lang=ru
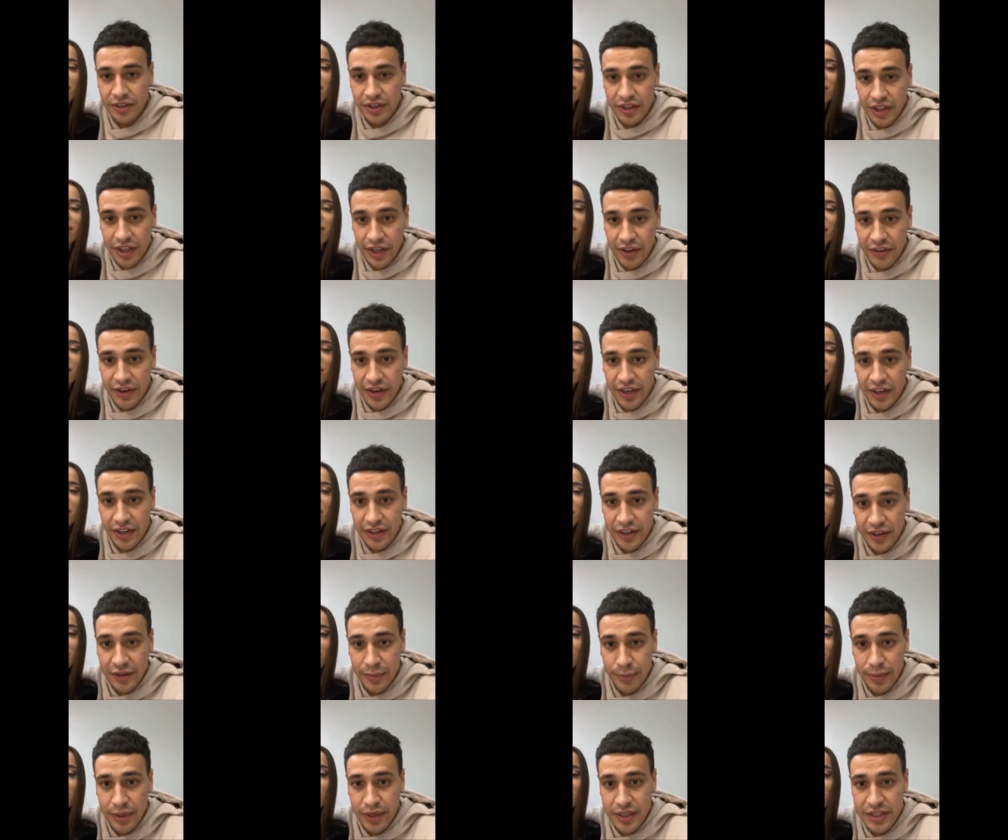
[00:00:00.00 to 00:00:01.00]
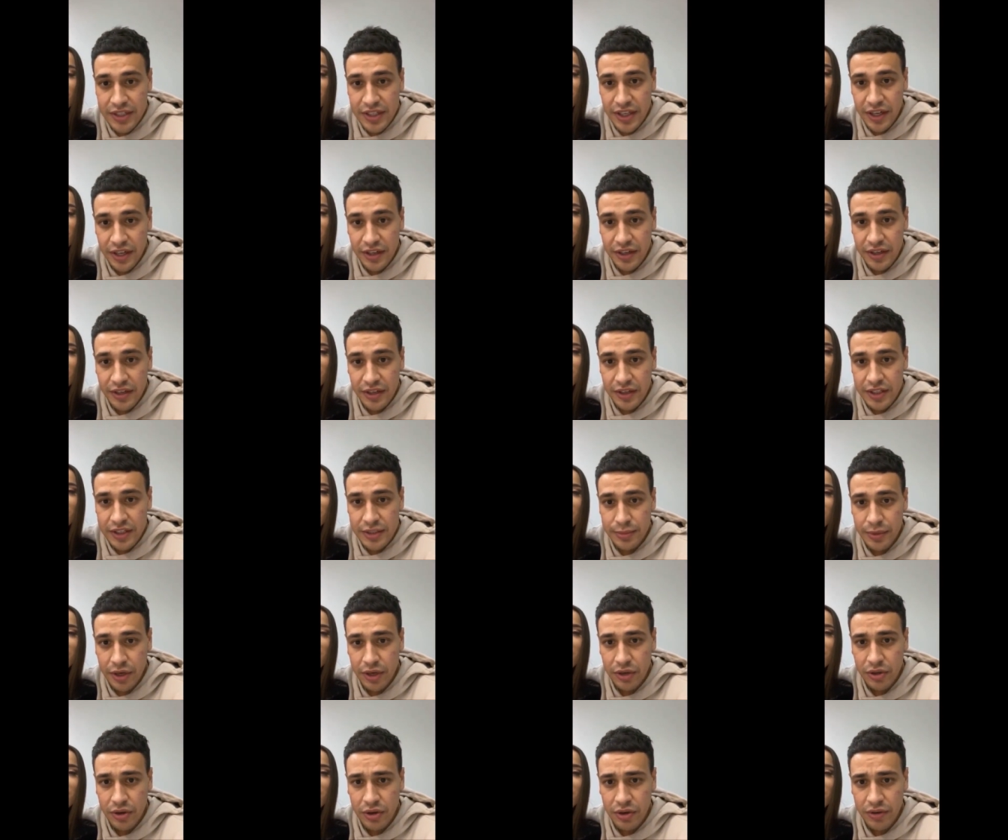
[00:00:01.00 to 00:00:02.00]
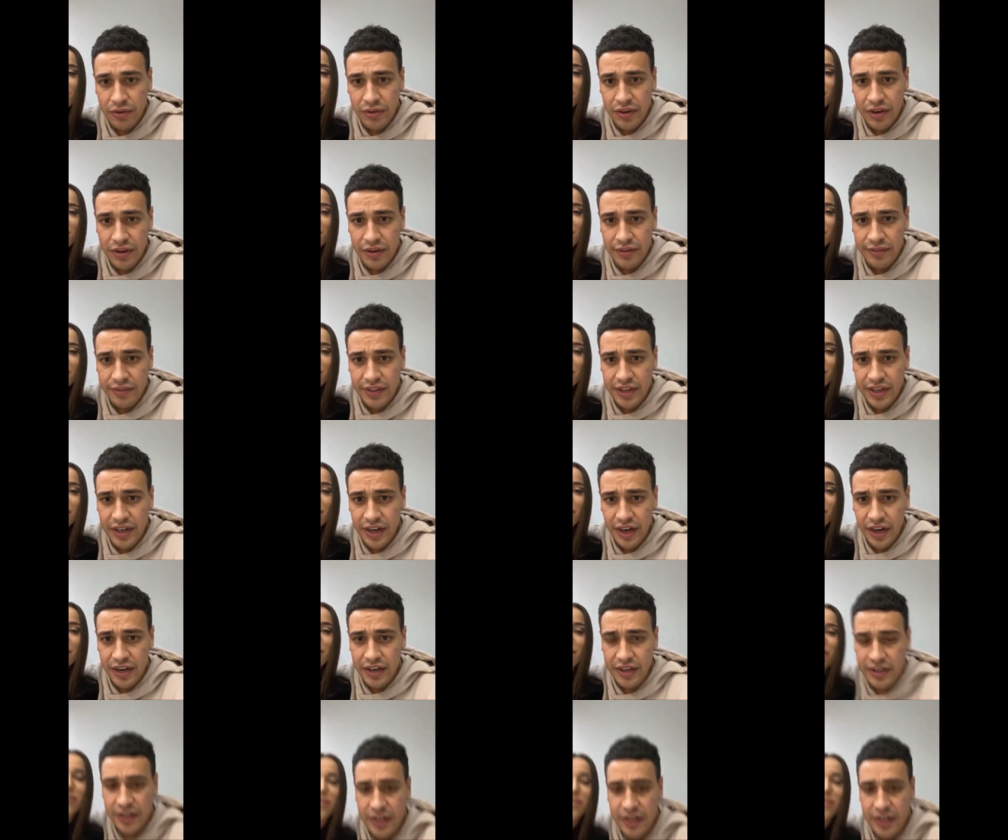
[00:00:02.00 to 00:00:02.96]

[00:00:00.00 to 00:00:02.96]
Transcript: Давай, бросай. Смирнова, Вика.